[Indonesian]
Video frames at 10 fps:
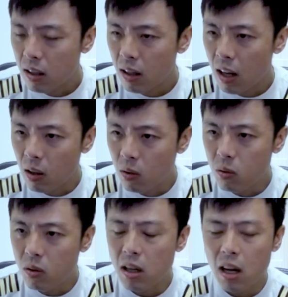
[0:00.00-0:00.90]

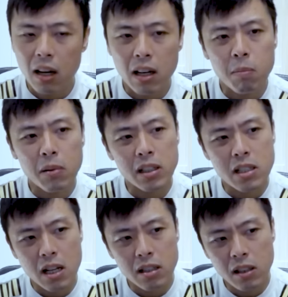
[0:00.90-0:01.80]
lalu dengan
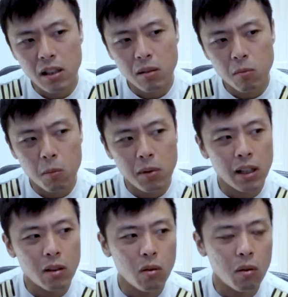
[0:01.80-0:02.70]
depresiasi mobil
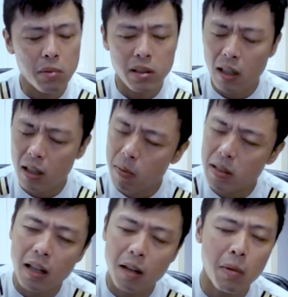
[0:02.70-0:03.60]
itu misal
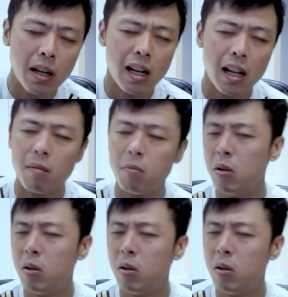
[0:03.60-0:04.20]
dipasang kembali lah